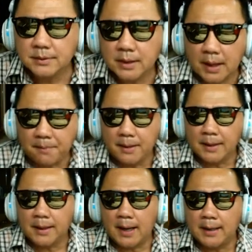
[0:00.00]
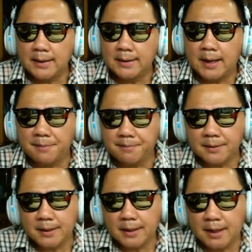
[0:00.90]
กลับมาอีกครั้งหนึ่งครับ
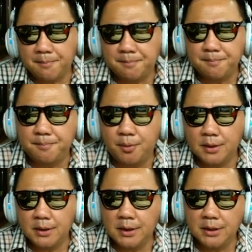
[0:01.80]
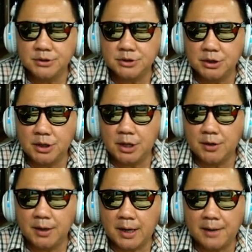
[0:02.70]
กับพดอิชชาแนล
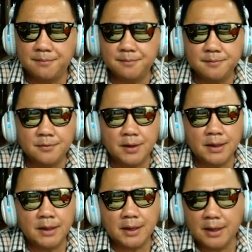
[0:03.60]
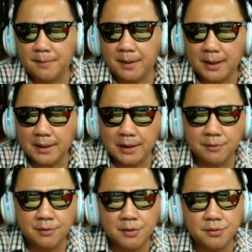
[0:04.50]
นะครับวันนี้ก็มารี
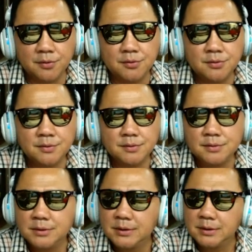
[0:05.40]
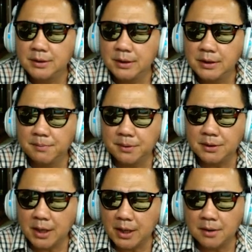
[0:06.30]
วิวที่ประเท
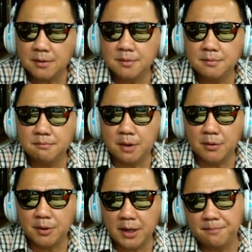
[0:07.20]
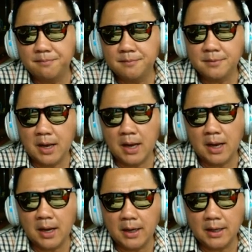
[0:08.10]
ศมัลดีฟนะฮะ
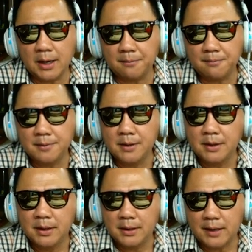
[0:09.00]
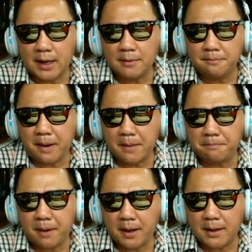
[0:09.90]
ให้กับนักแบ็คแพ
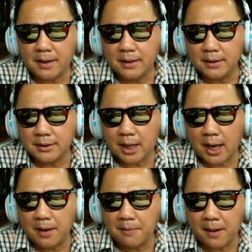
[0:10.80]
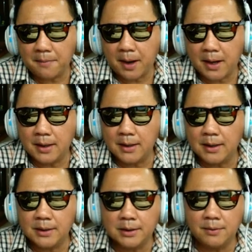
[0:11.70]
คเกอร์ไทยแบ็คแพคเกอร์
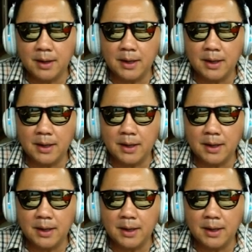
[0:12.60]
หรือว่า